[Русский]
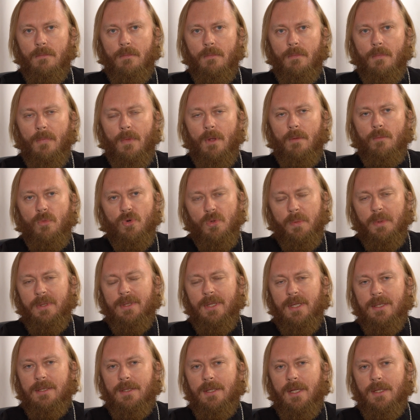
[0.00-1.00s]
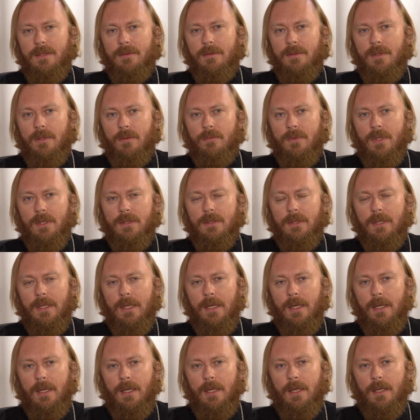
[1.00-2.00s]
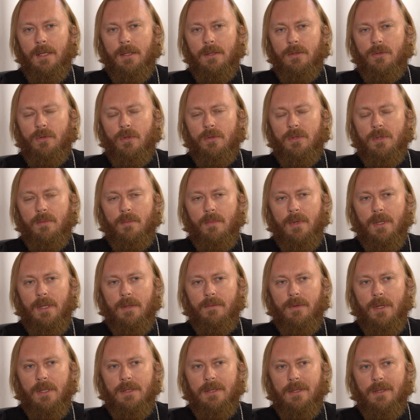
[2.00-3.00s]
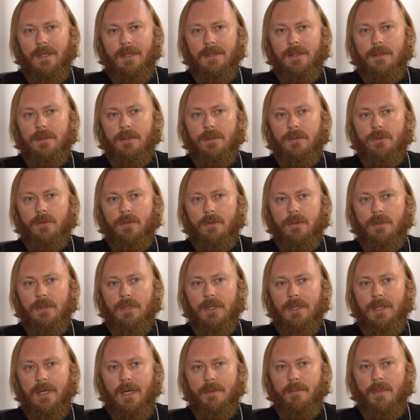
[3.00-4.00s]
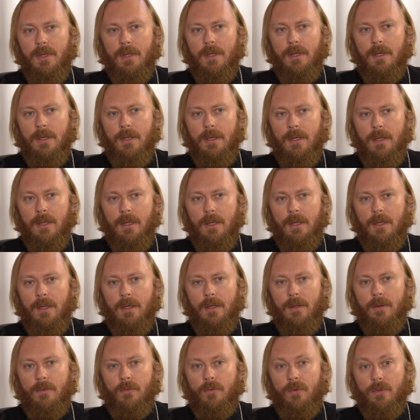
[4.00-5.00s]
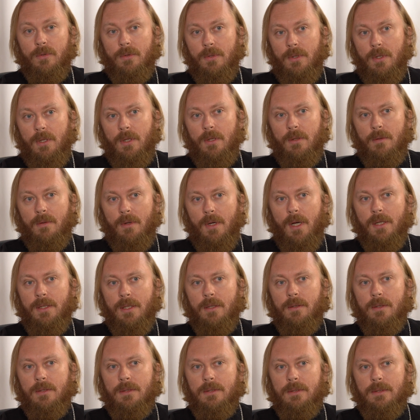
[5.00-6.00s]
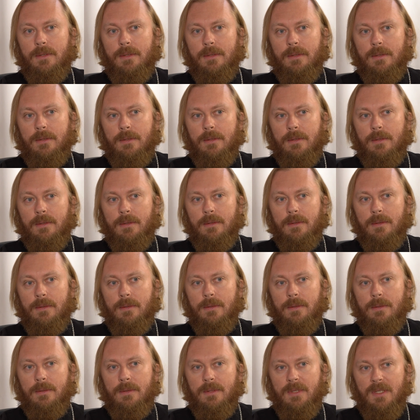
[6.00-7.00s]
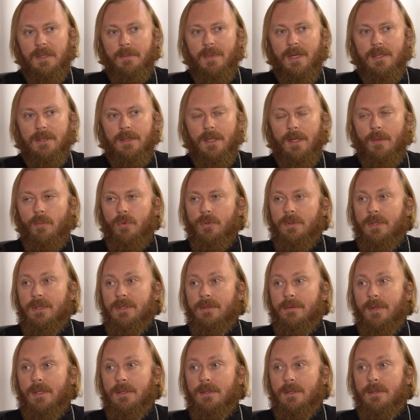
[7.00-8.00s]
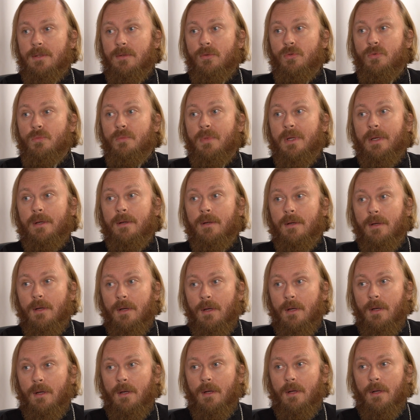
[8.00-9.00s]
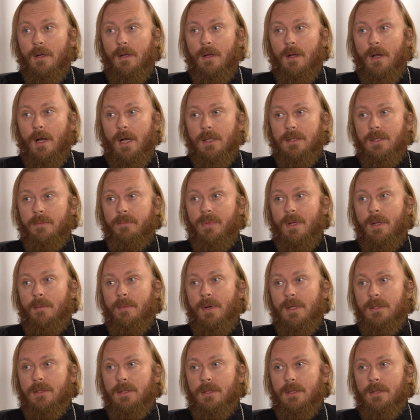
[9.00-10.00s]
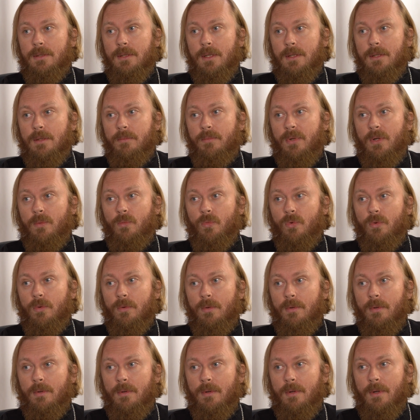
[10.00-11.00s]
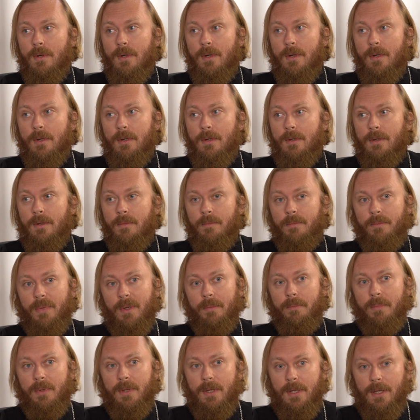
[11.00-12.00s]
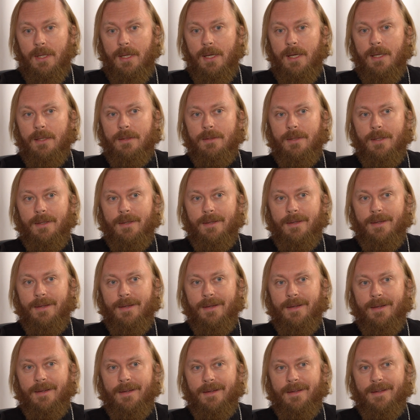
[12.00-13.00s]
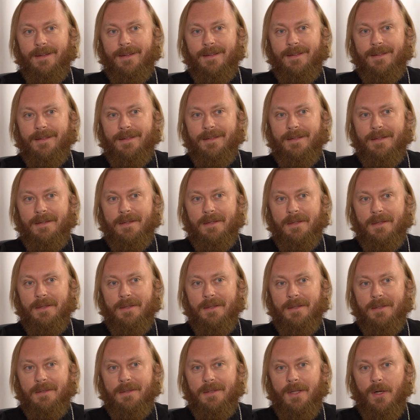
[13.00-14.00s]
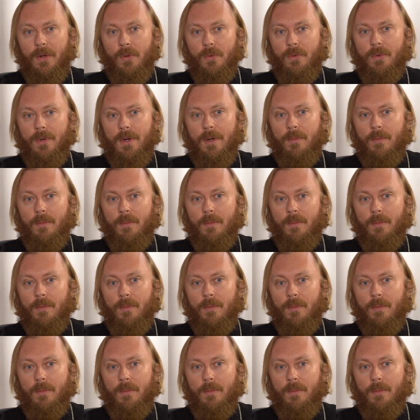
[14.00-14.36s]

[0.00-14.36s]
может быть, наследственное у нас. Тетя моя владела 11 языками, вот, и хотелось э, заниматься работой, связанной с людьми. А дипломатия, она напрямую предполагает э, такую